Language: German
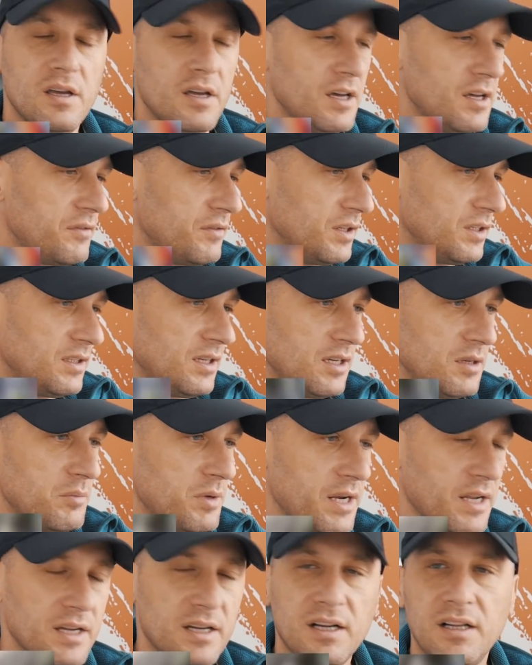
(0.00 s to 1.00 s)
Er will da im
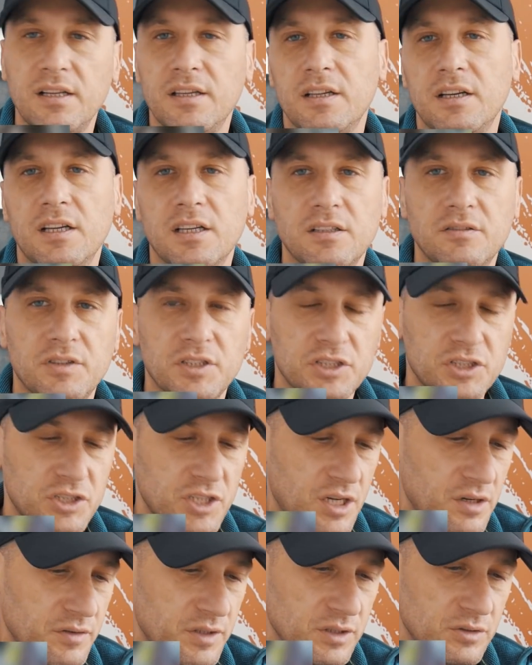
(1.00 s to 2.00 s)
Regal irgendwas
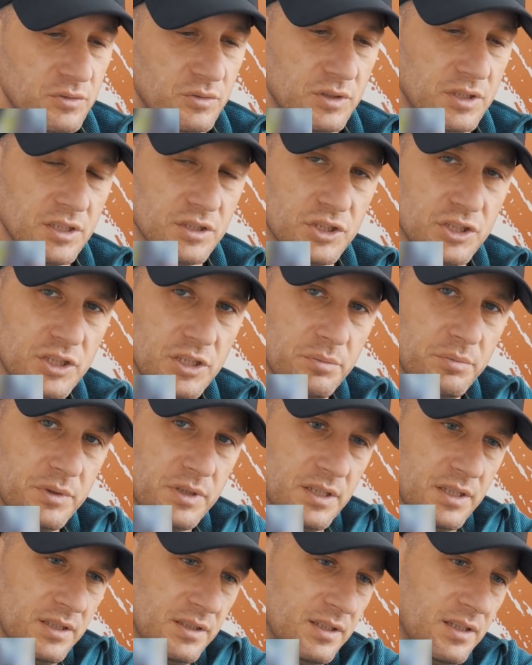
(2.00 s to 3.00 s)
schauen und dann
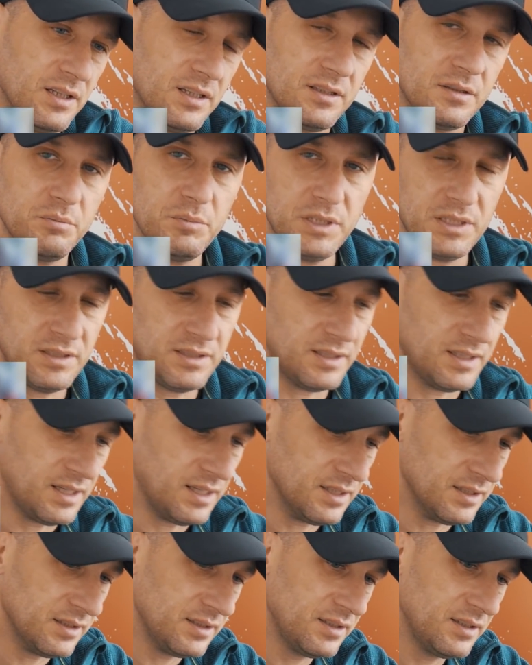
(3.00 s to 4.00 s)
schiebt er ihn halt mit der
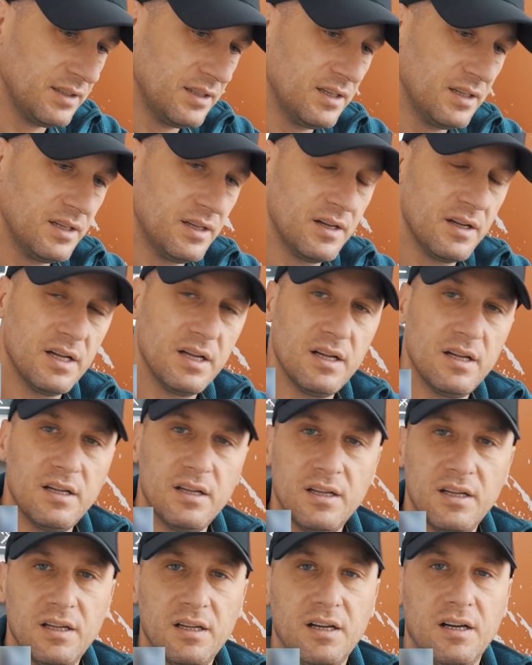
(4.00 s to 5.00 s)
Hand
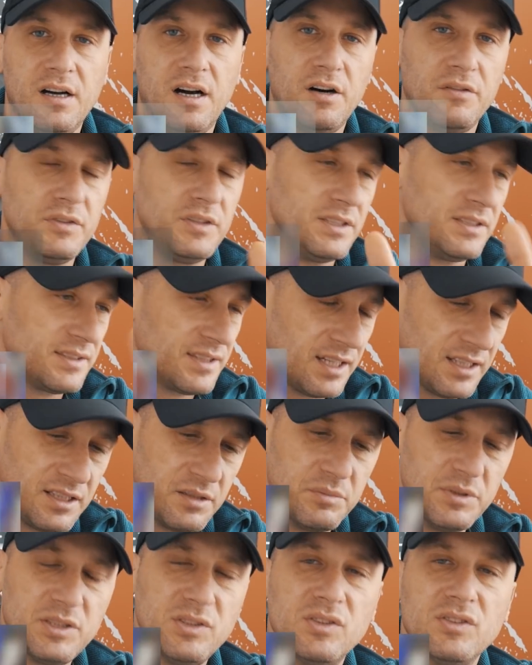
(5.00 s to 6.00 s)
auf die
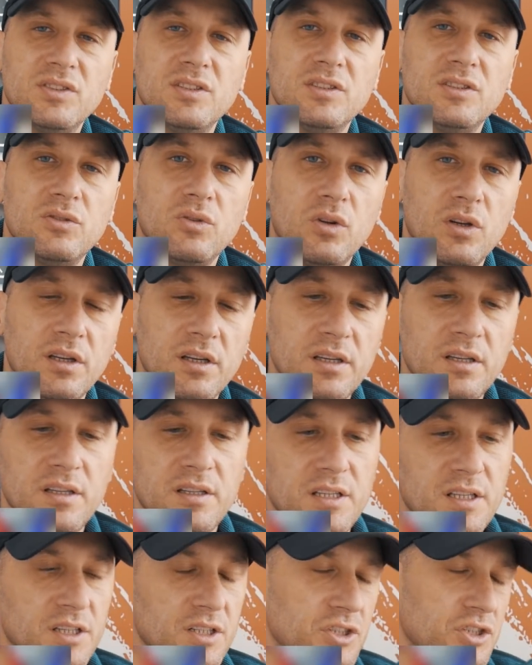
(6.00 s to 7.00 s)
Seite, beziehungsweise soll er
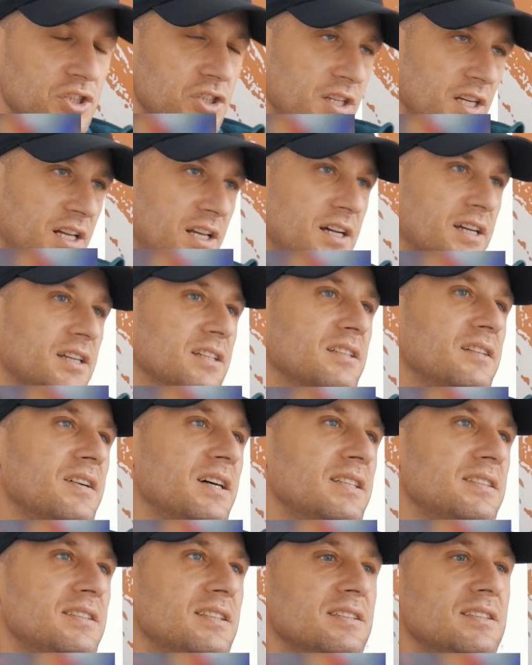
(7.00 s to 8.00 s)
schneller gehen.
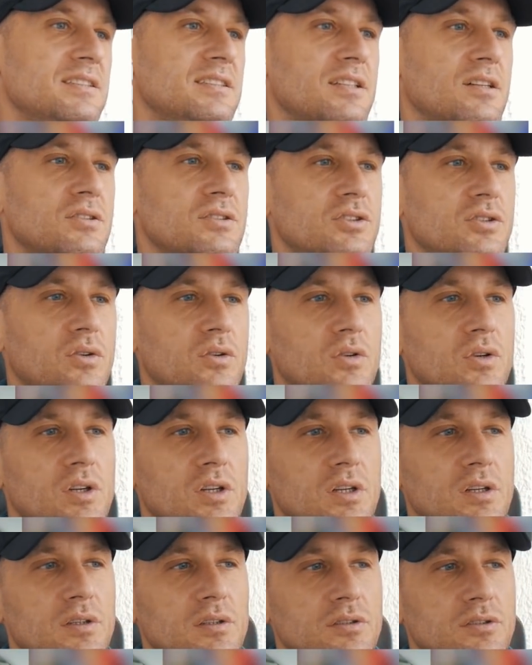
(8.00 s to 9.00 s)
Weißt das ist auch so
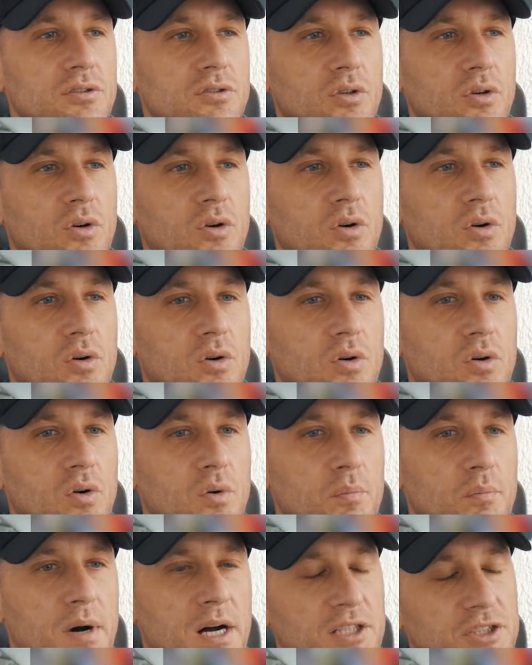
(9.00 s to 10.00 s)
so
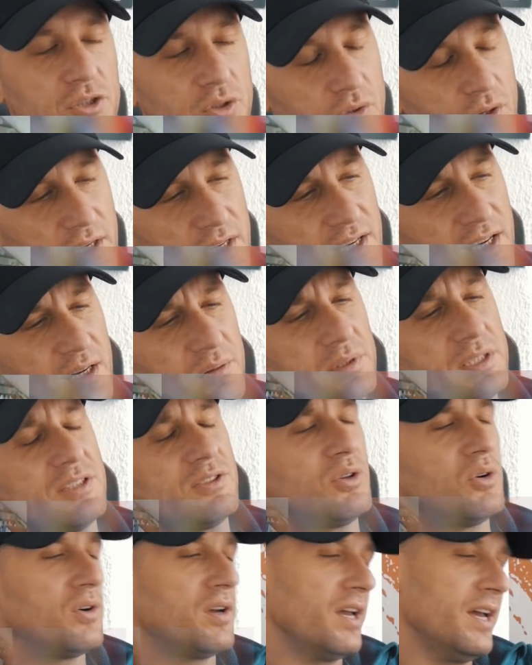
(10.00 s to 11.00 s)
Macho gehabt,
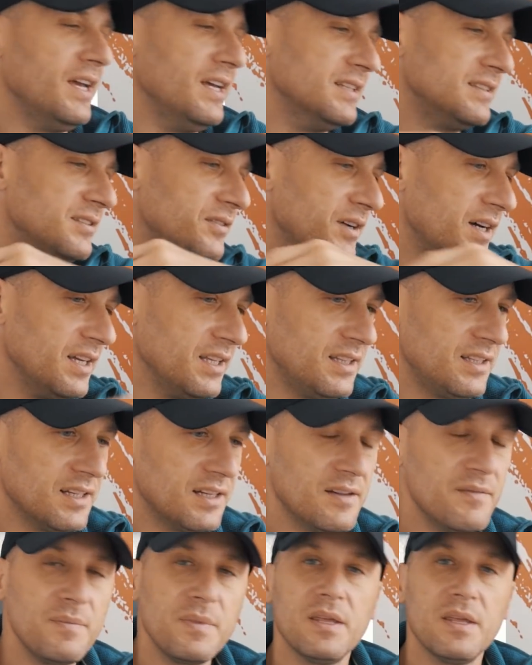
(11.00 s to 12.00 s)
so gehe jetzt weiter,